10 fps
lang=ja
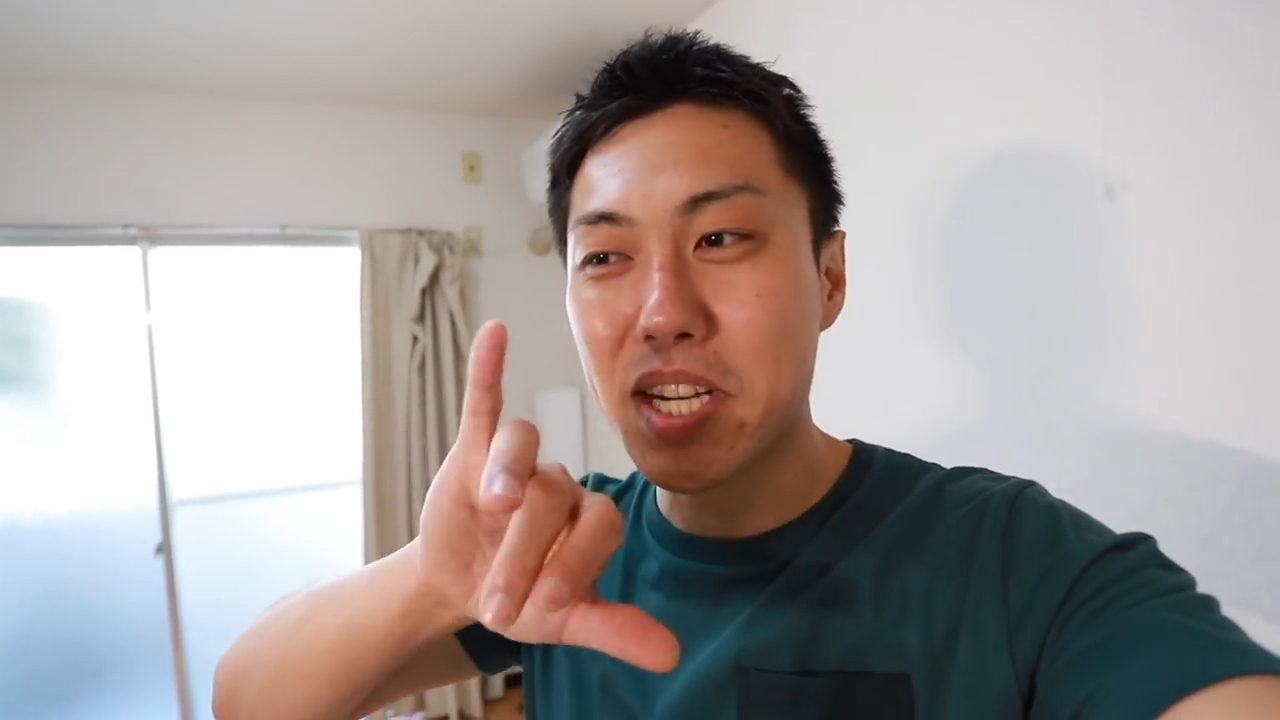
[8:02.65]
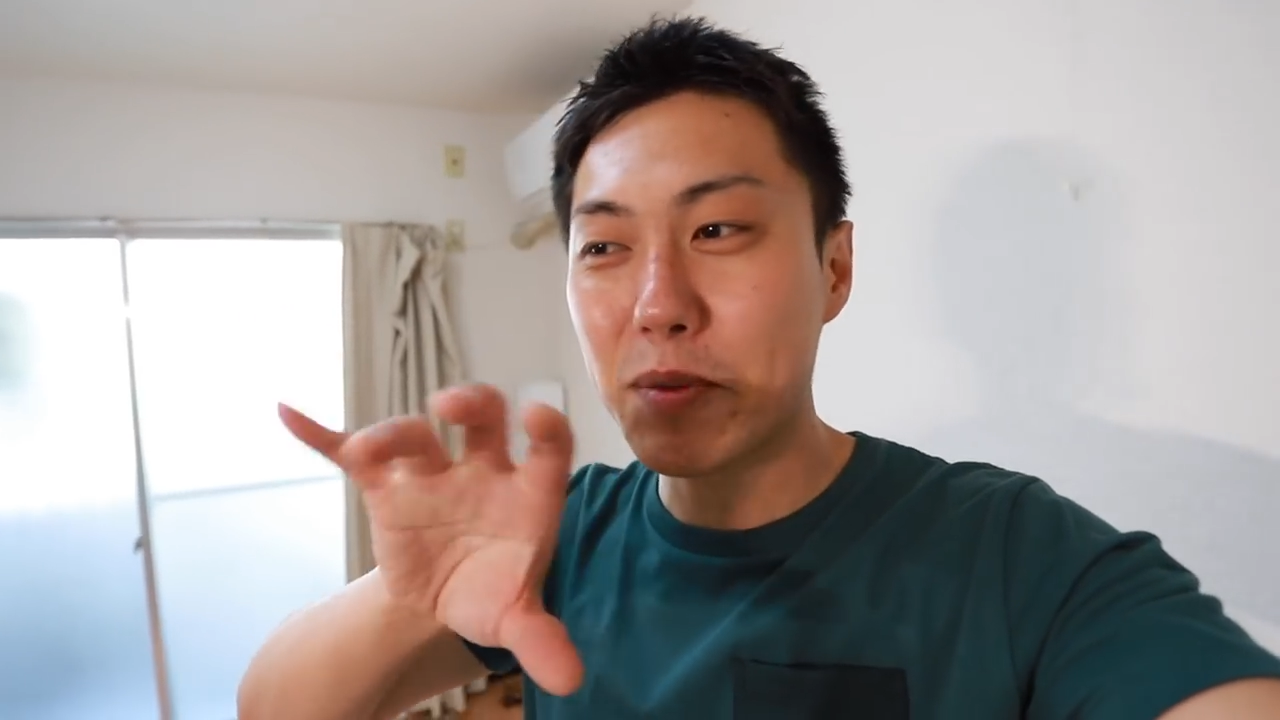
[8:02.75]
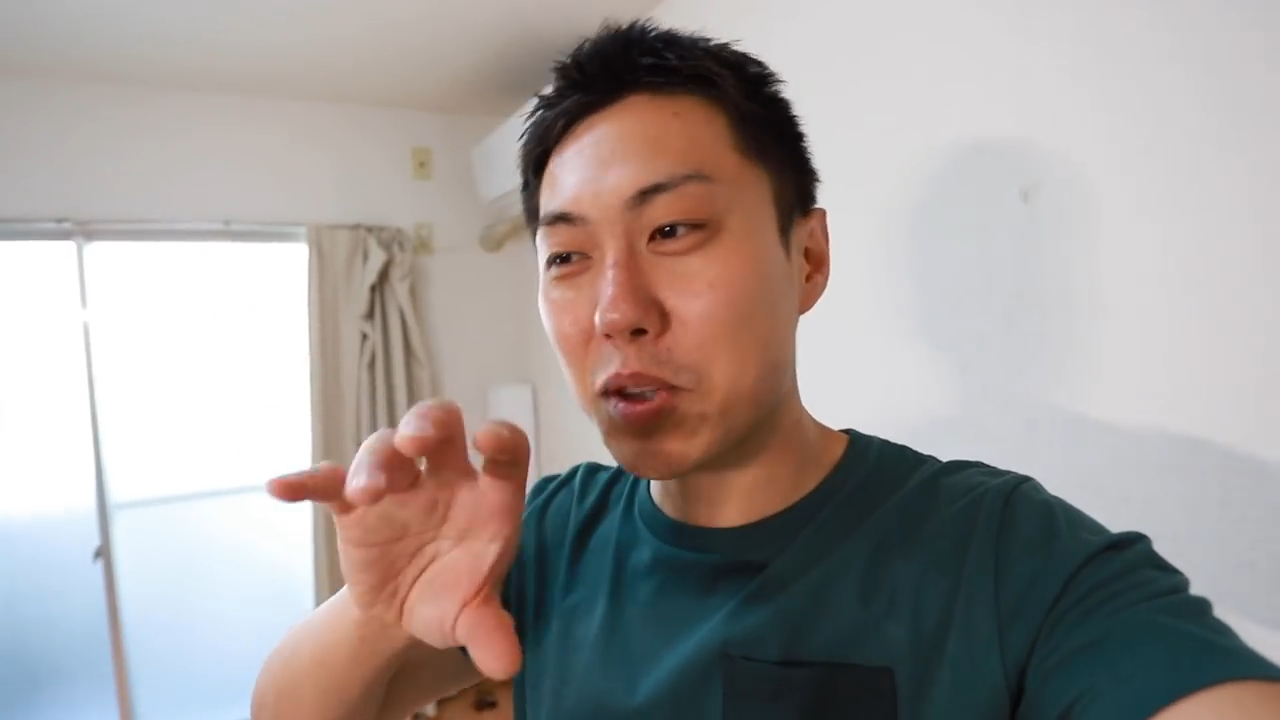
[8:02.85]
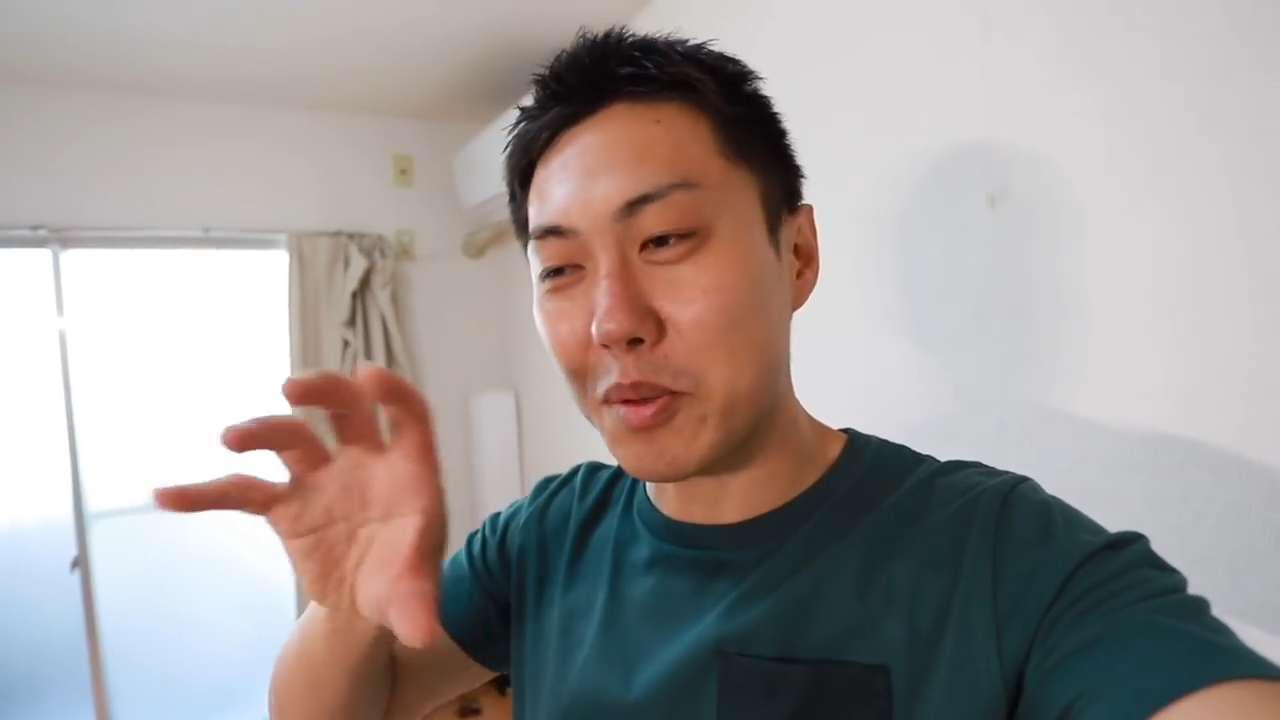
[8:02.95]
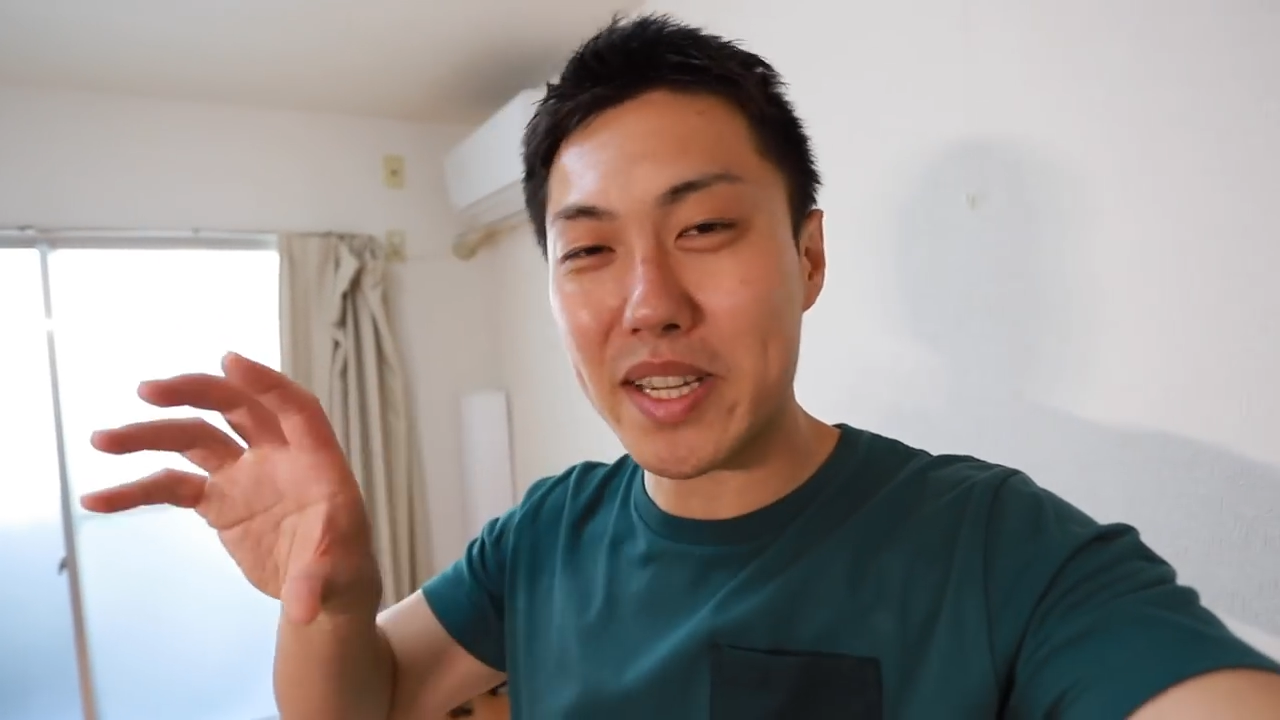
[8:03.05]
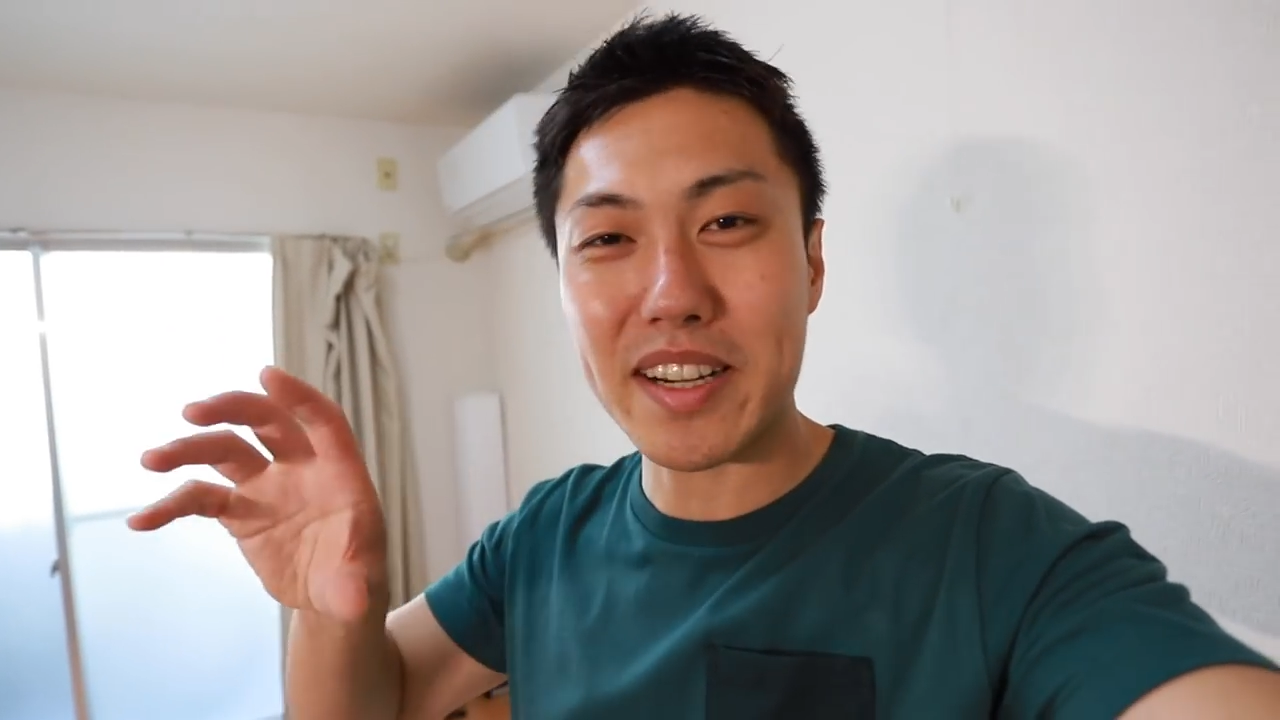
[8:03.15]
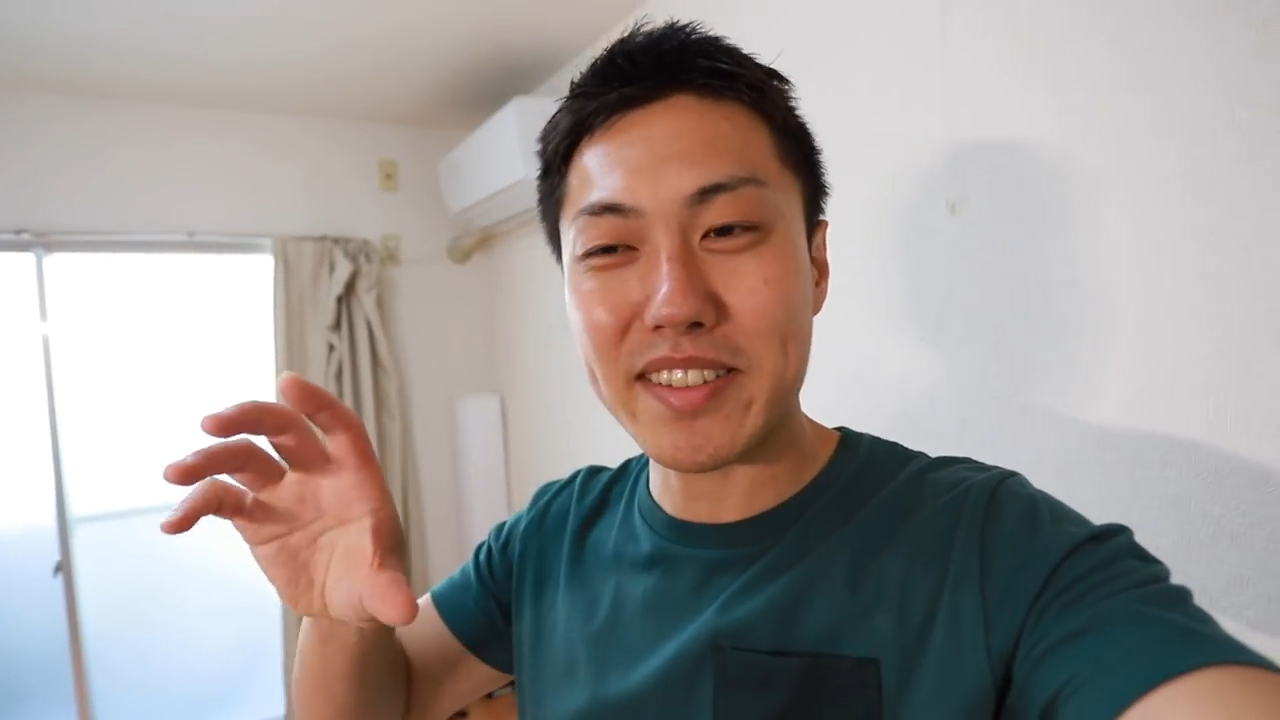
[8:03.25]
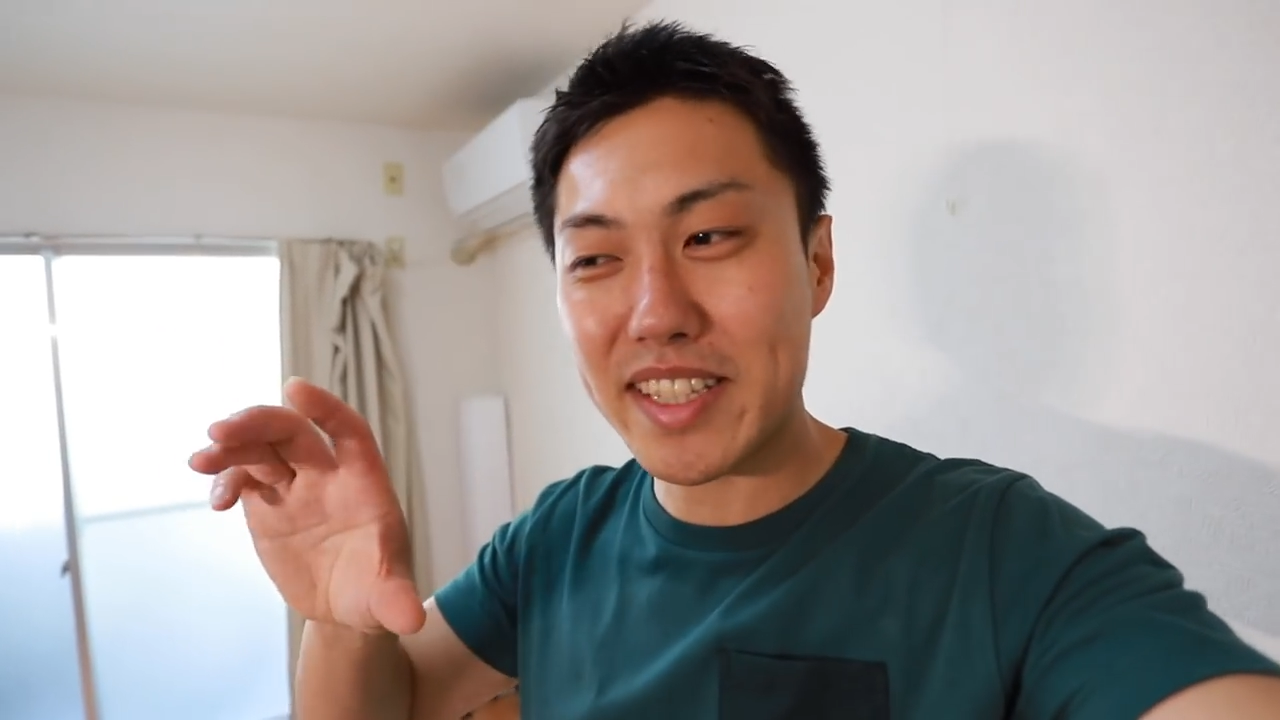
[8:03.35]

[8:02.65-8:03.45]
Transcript: たらもっと身軽